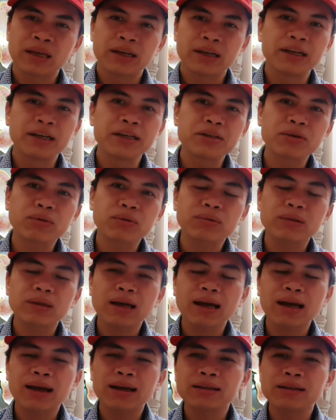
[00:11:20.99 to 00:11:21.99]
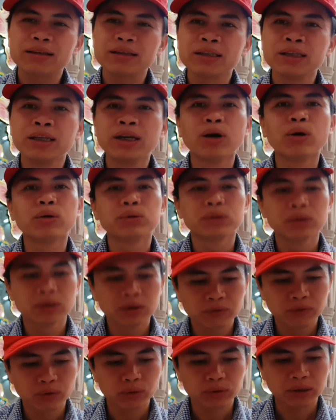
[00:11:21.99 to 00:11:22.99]
khi chúng ta nhiều
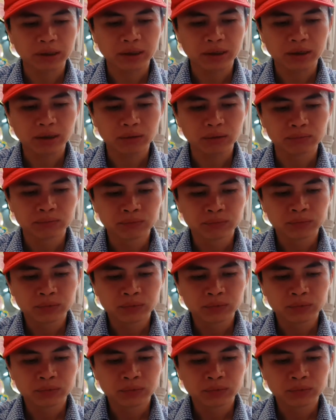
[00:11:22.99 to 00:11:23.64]
thương vụ thành công